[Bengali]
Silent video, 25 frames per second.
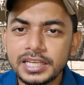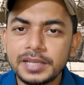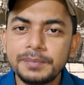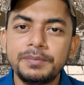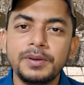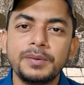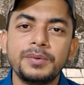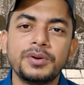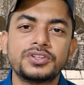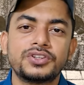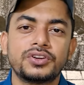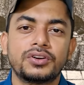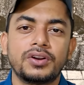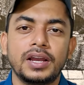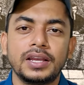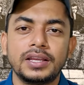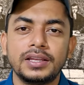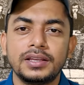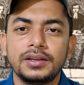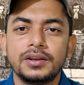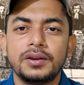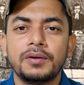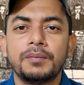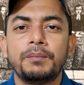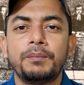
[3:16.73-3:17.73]
দিক বিবেচনায়
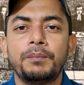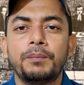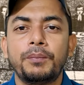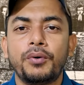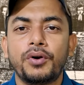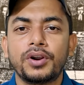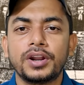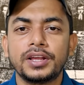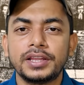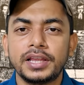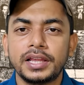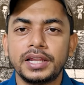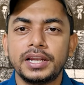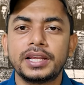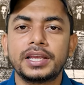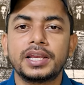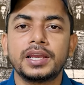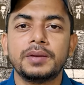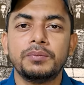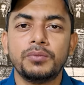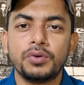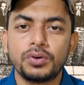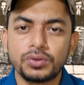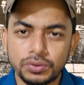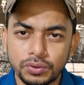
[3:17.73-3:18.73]
পরে তাদেরকে
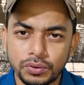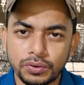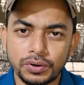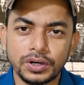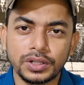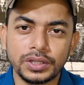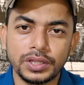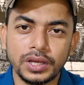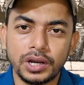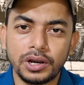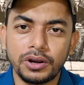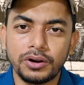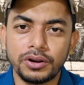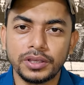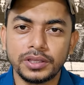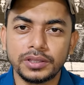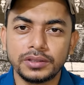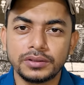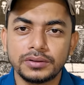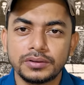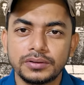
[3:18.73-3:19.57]
মুক্ত করে দেওয়া হয়